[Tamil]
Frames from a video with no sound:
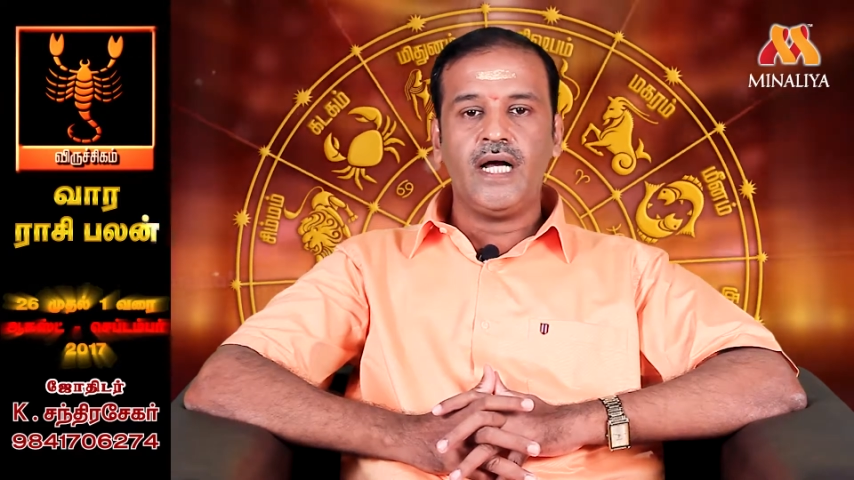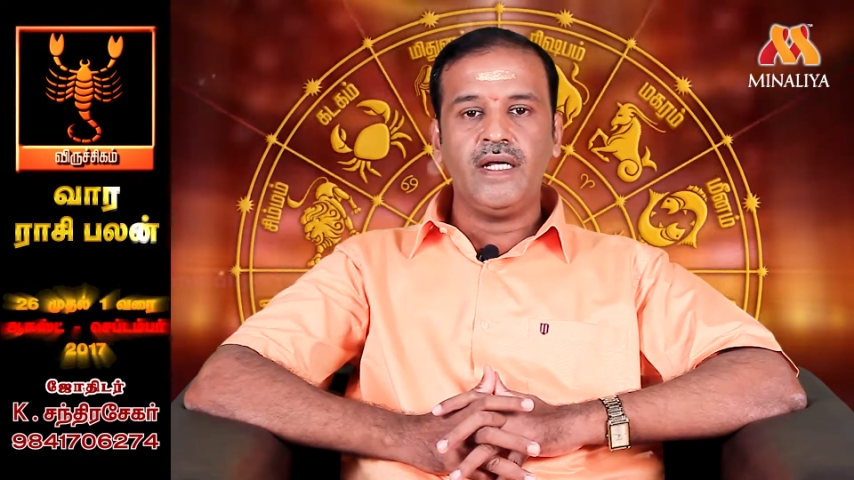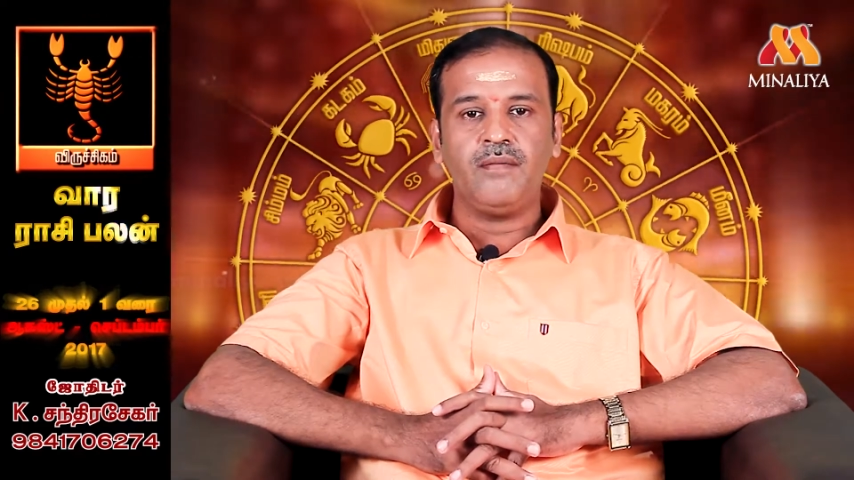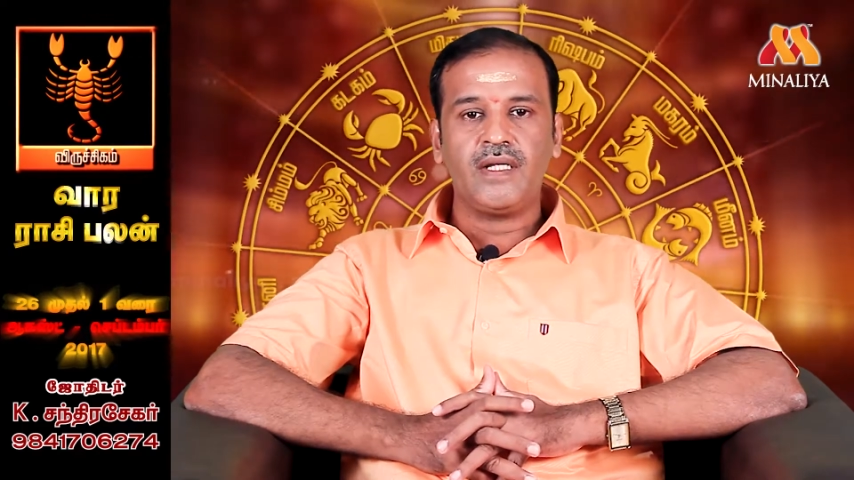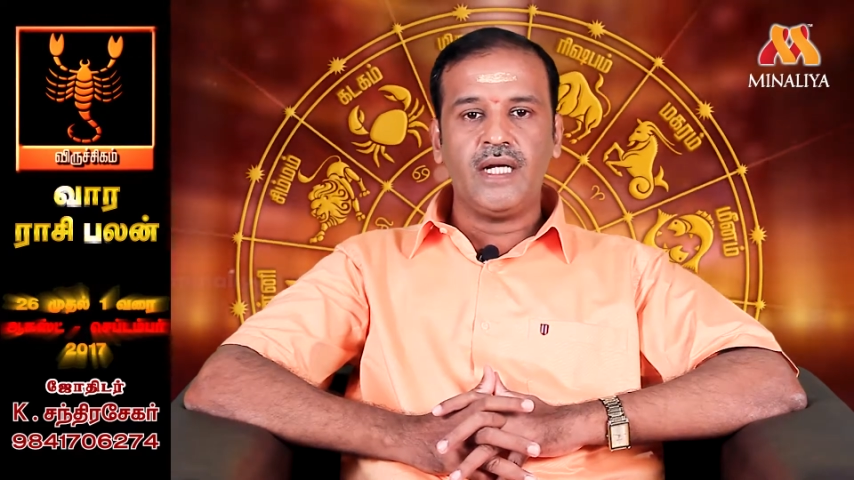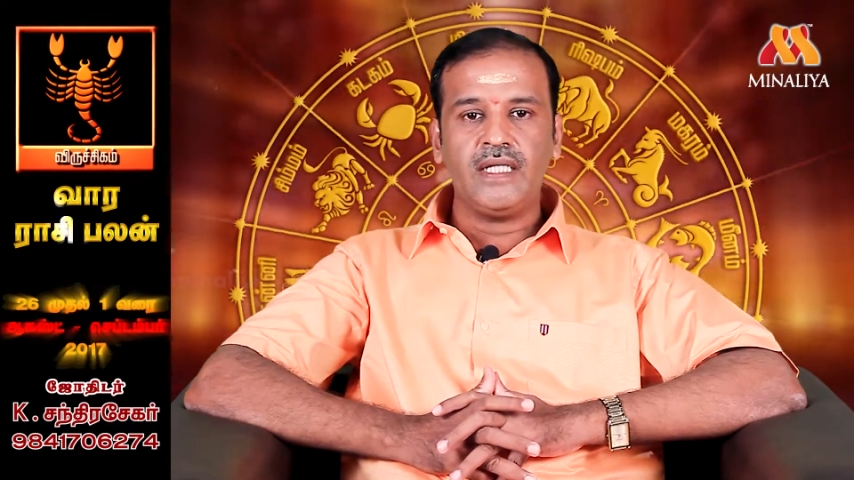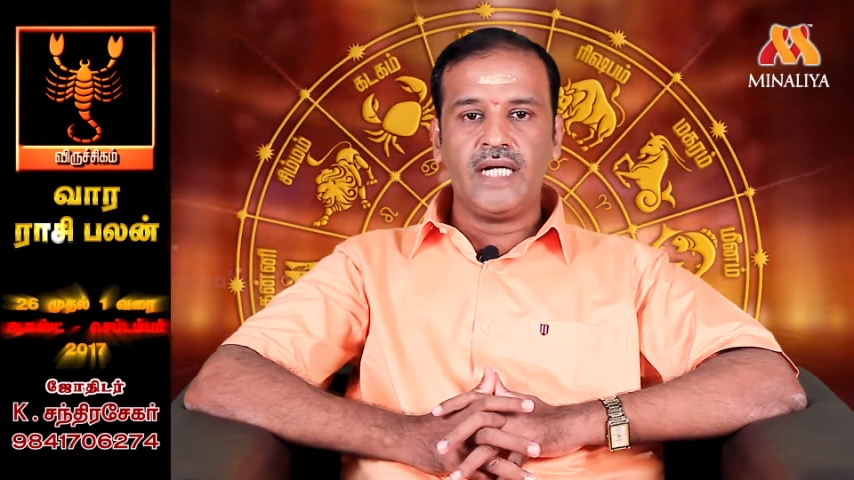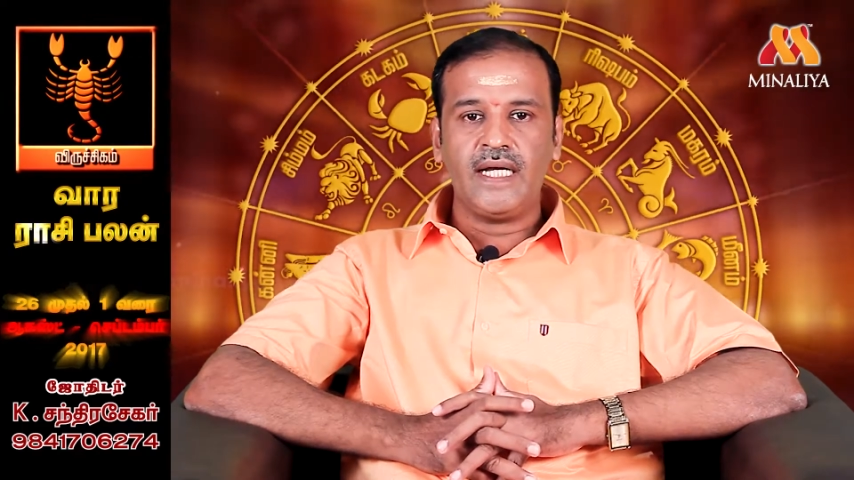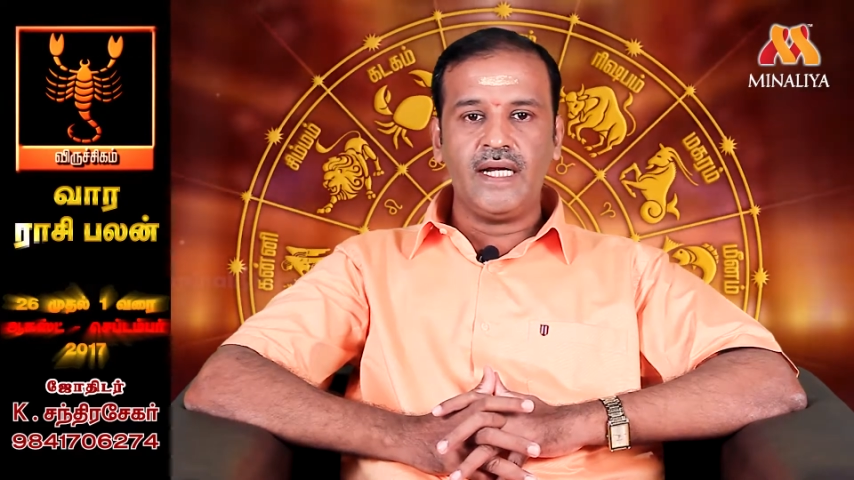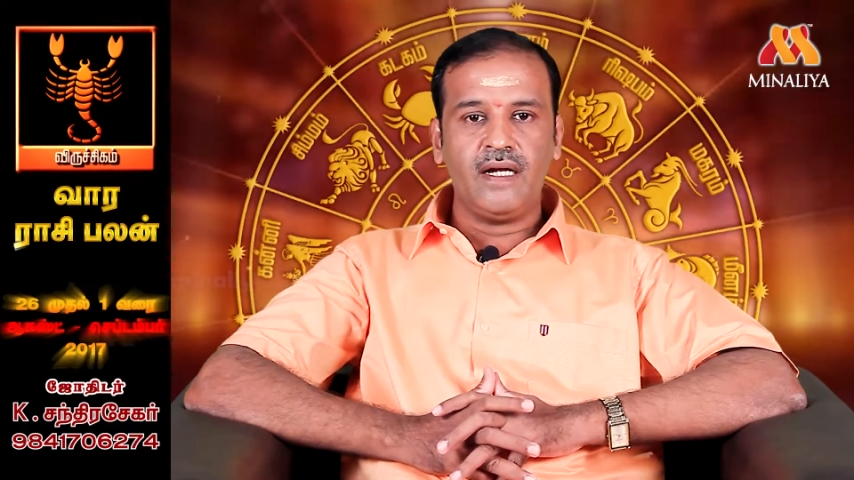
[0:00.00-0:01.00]
காரியம் எடுத்தாலும்
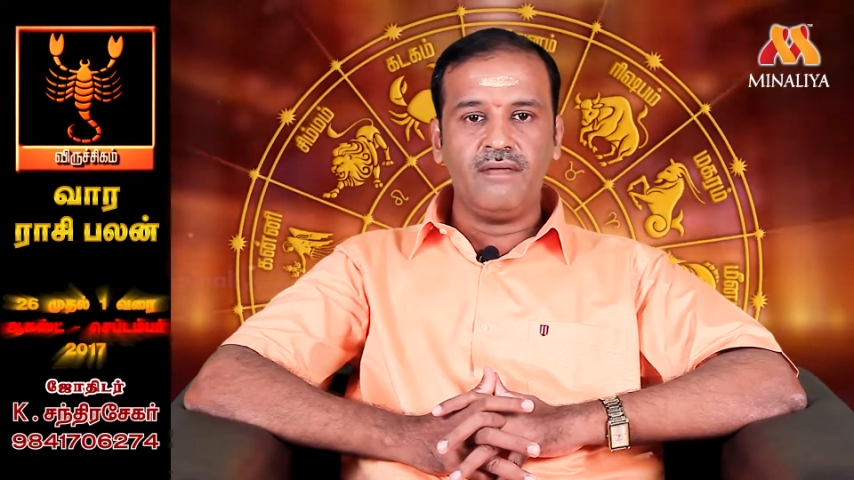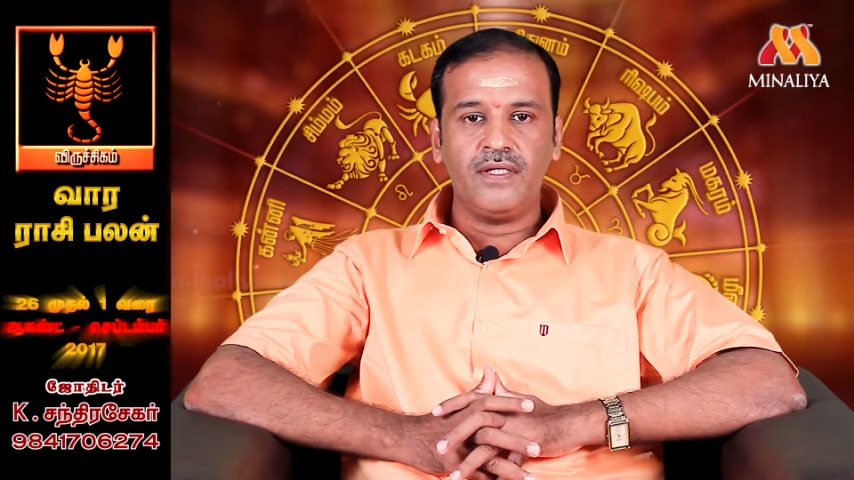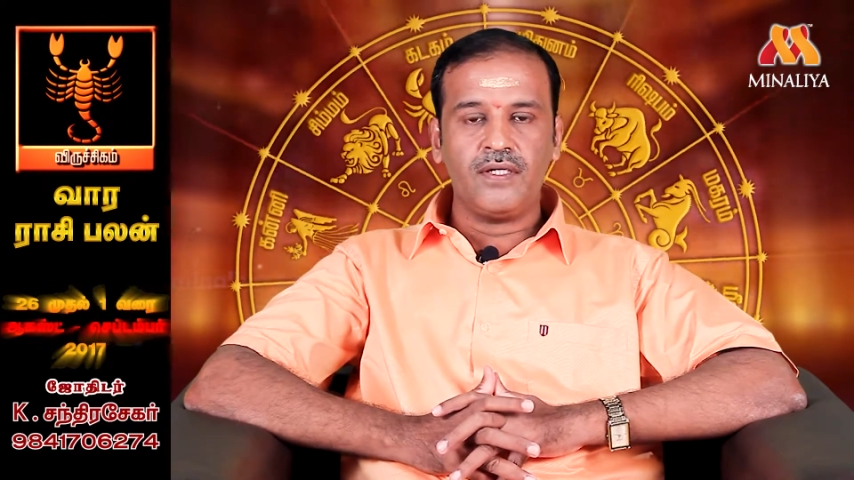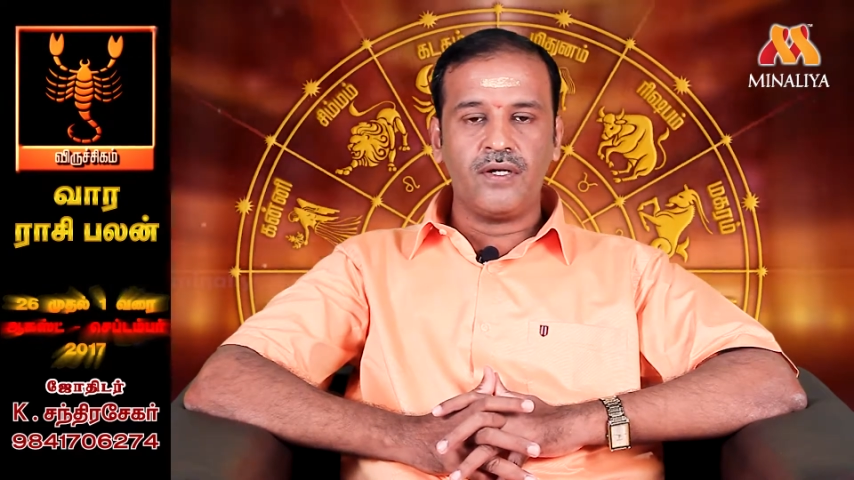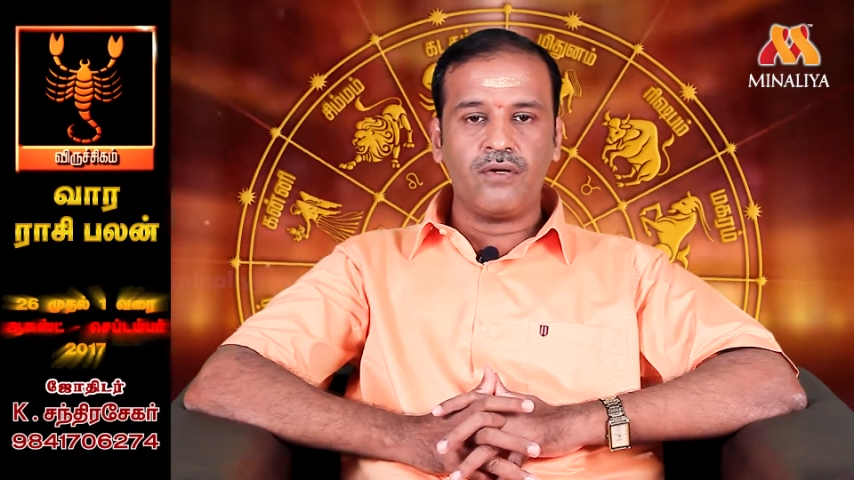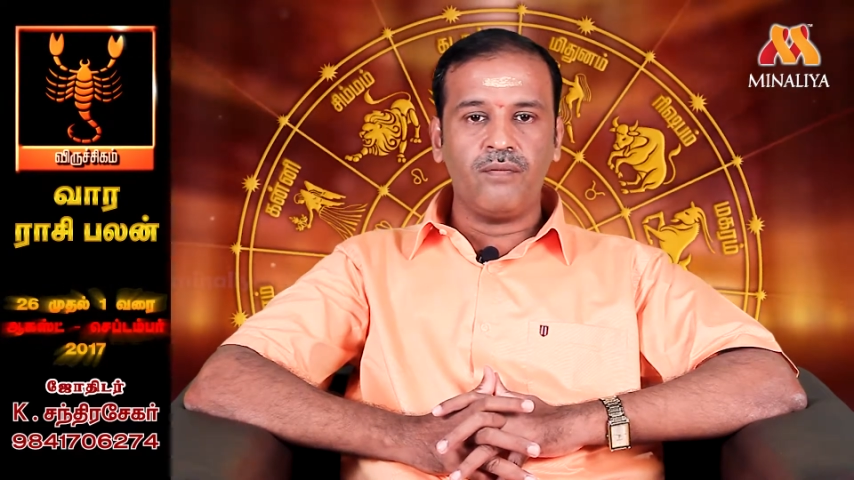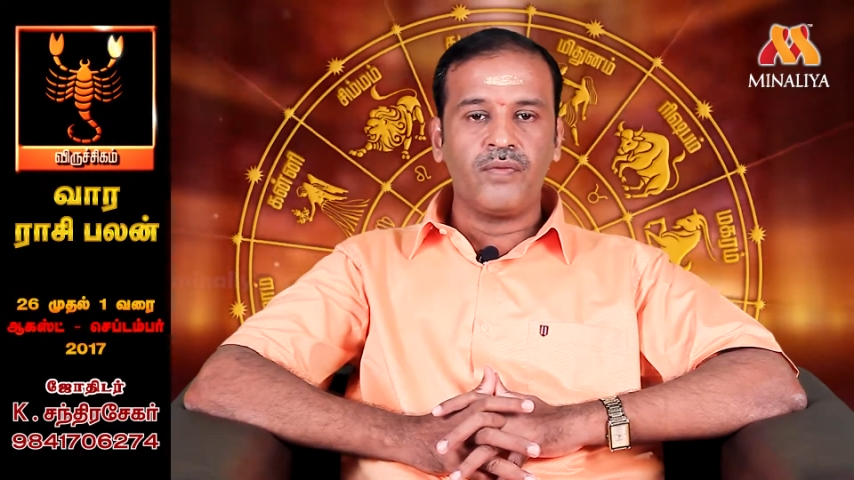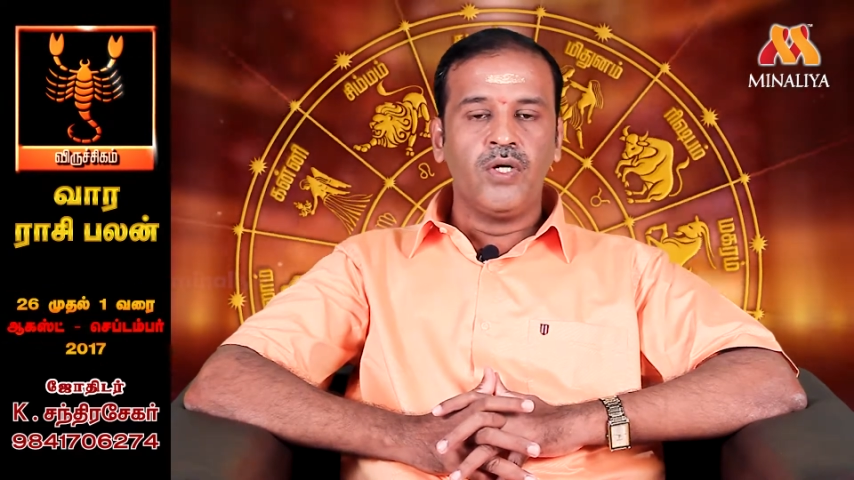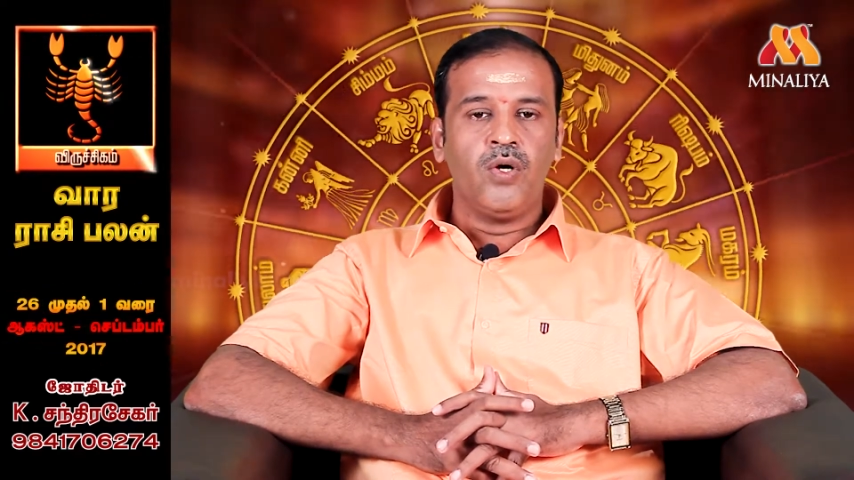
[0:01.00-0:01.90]
தடங்கல்கள் வந்துட்டு இருக்கும்